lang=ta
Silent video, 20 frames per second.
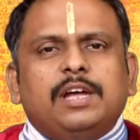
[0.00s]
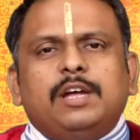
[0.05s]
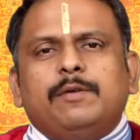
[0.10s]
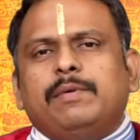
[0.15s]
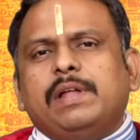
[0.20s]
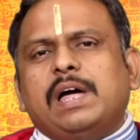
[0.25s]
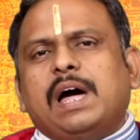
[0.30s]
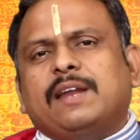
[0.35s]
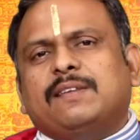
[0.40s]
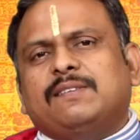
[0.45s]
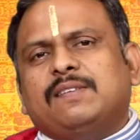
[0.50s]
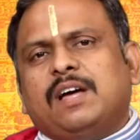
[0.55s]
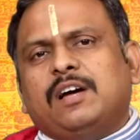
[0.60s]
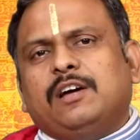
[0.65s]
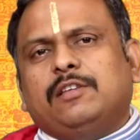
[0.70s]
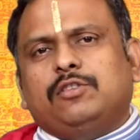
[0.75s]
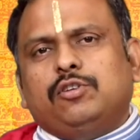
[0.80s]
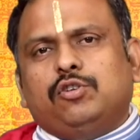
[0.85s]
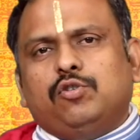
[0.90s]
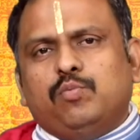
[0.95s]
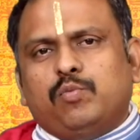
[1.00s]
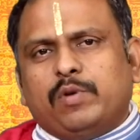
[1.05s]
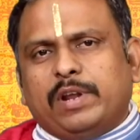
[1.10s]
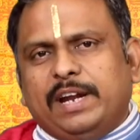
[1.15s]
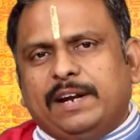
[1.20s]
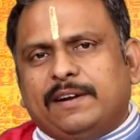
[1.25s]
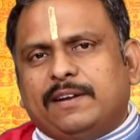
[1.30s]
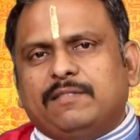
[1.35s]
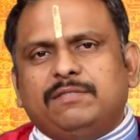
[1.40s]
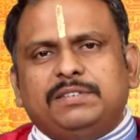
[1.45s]
இப்படி அரசாங்கத்துக்கு
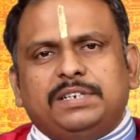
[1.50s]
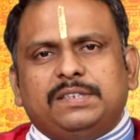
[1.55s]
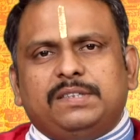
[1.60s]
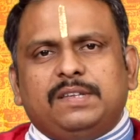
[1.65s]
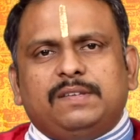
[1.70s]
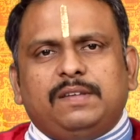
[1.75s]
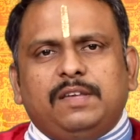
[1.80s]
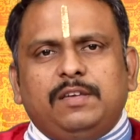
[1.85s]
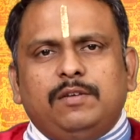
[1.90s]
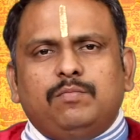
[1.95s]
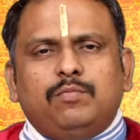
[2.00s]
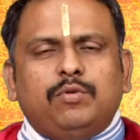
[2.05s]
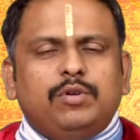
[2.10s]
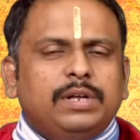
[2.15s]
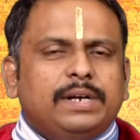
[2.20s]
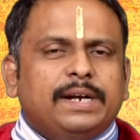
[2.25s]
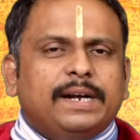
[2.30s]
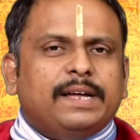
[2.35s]
முறையற்ற விஷயத்தை செய்யும்போது